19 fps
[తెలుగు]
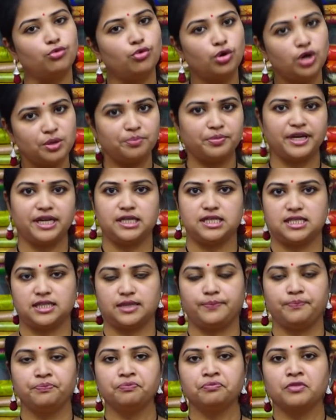ఓన్ ప్రింట్స్
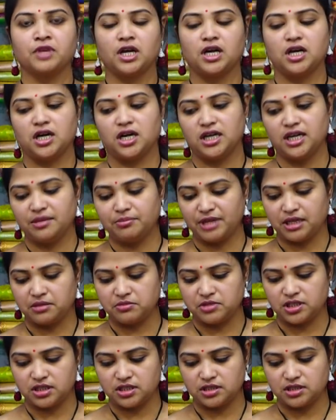అంటే మనం